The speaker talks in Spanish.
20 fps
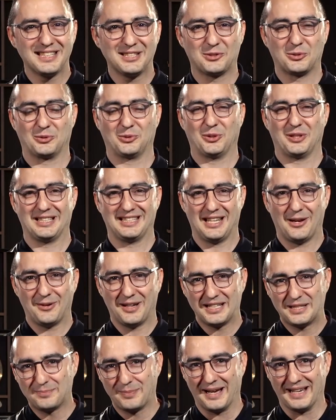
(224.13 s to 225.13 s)
instructores de
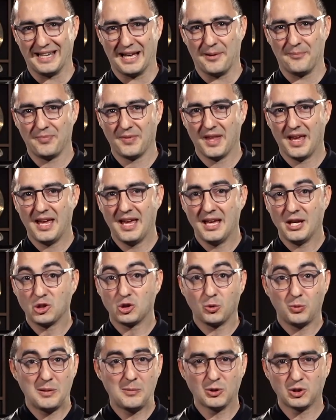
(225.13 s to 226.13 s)
habla hispana.
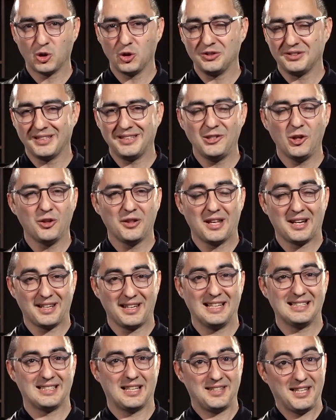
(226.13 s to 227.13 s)
Subimos contenido de
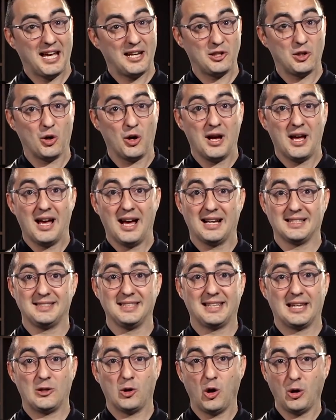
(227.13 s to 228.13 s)
redes a diario,
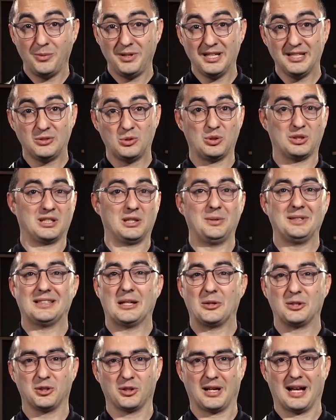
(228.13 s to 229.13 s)
así que no olvides suscribirte
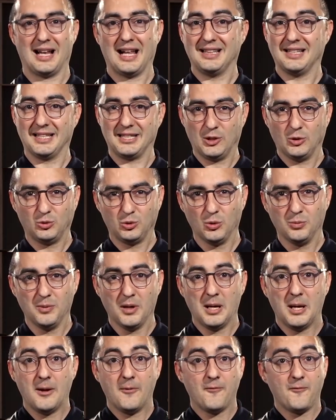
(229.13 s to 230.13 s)
a nuestro canal de YouTube,
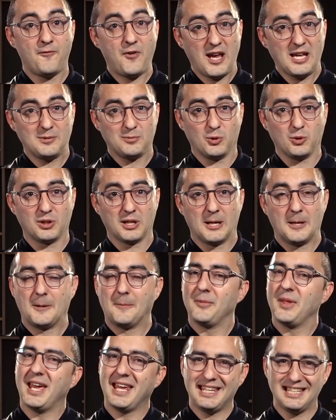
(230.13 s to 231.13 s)
Facebook
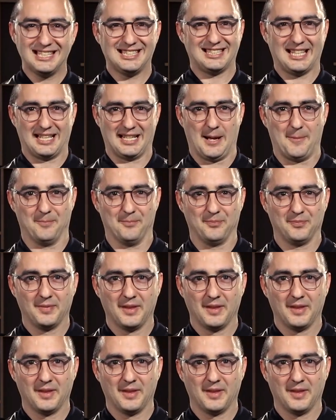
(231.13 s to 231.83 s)
e Instagram.